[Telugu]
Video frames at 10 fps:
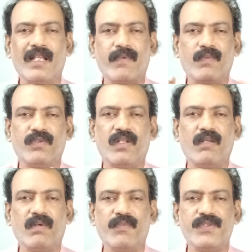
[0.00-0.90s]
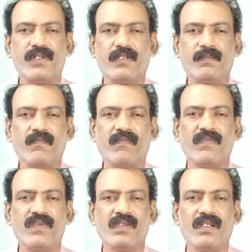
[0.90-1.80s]
కేంద్ర ప్రభుత్వాన్ని పంపించారు
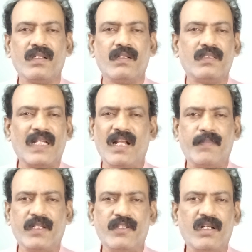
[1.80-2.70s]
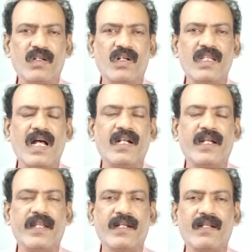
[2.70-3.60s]
సరే ప్రత్యేక హోదా అంటే
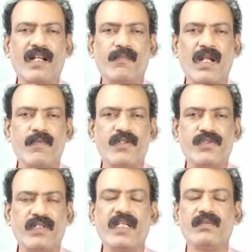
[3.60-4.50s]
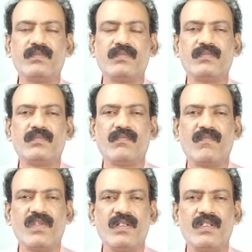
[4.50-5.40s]
టెక్నికల్ ప్రాబ్లమ్స్ ఉన్నాయి
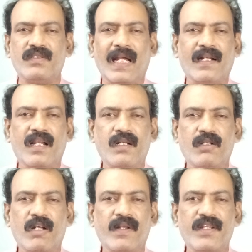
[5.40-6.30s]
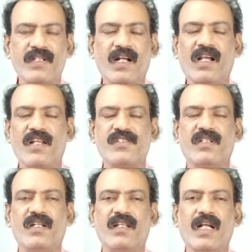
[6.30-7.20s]
శాటిలైట్లు అవన్నీ
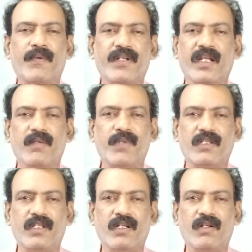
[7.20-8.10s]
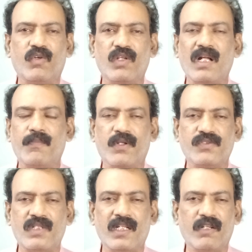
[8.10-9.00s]
సహకరించడం లేదు కాబట్టి ప్రత్యేక హోదా
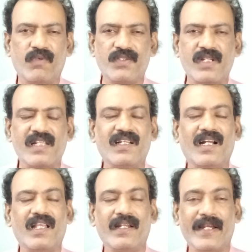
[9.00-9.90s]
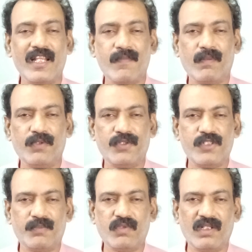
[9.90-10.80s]
ప్రస్తుతానికి ఇవ్వడం సాధ్యం కాదని కేంద్ర ప్రభుత్వం
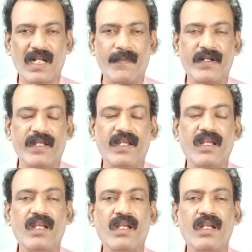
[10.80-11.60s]
చెప్తుంది కాబట్టి